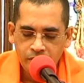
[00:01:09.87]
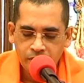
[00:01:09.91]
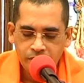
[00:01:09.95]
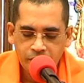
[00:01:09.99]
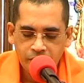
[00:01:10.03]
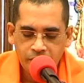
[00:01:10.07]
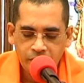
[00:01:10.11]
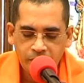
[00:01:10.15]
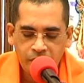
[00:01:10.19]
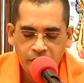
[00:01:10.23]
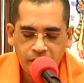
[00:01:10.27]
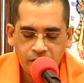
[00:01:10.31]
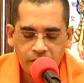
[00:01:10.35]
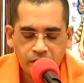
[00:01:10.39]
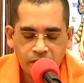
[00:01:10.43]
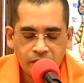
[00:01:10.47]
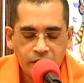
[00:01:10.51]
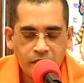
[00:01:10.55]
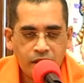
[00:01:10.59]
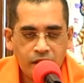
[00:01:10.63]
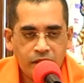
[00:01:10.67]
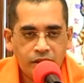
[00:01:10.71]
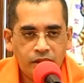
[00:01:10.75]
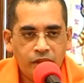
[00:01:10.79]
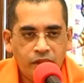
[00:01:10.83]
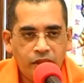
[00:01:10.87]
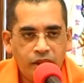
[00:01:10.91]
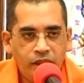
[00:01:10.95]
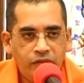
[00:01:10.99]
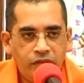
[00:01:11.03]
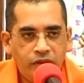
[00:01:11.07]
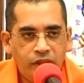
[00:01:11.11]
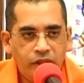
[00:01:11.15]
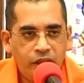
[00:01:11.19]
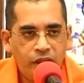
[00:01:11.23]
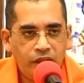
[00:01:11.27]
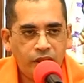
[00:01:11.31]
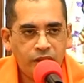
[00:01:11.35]
శ్రీమాత
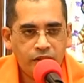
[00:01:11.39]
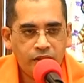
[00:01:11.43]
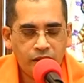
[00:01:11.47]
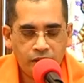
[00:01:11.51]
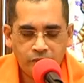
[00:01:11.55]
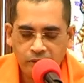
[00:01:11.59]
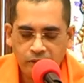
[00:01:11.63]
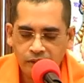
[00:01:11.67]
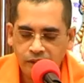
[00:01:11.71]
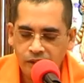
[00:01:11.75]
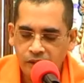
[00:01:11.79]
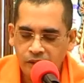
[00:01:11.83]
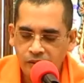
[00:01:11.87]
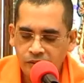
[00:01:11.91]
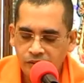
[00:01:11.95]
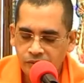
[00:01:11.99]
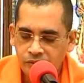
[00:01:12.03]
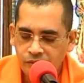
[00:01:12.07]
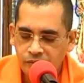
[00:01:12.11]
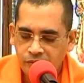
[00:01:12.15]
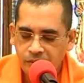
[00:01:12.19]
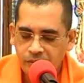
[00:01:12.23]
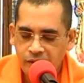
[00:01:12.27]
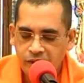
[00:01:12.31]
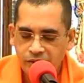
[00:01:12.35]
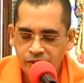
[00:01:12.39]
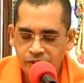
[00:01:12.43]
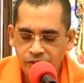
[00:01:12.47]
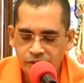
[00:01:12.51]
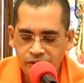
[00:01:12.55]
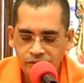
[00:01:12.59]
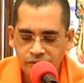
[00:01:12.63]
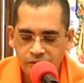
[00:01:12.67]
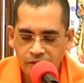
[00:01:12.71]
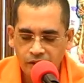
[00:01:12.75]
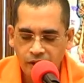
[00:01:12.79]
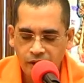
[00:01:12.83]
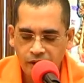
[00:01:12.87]
శారదాదేవి గారి జన్మదినోత్సవం
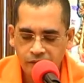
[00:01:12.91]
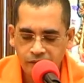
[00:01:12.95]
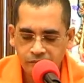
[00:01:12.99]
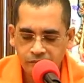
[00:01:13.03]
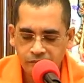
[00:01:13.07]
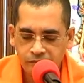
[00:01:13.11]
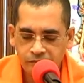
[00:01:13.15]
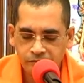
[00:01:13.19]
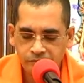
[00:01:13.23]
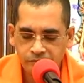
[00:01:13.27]
ఆచరిస్తున్నారు